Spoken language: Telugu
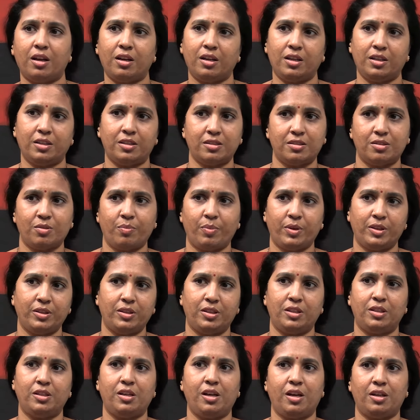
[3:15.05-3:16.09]
లీడర్స్
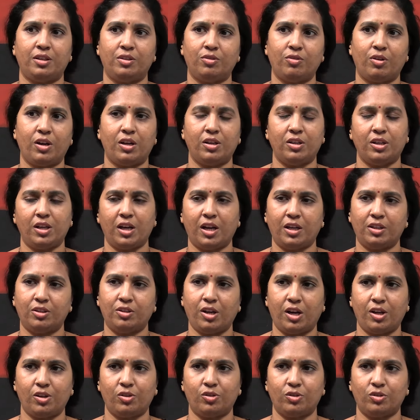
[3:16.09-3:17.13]
పెద్దిరెడ్డి లాంటి వాళ్ళు ఇలాంటి
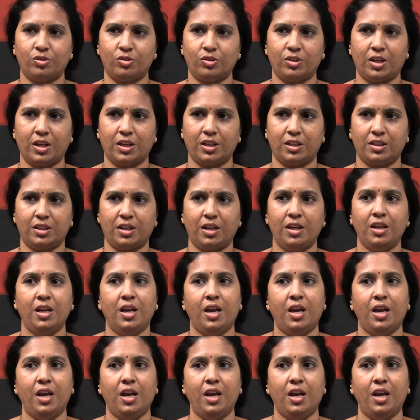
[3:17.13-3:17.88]
వాళ్ళు కూడా ఉన్నారు కదా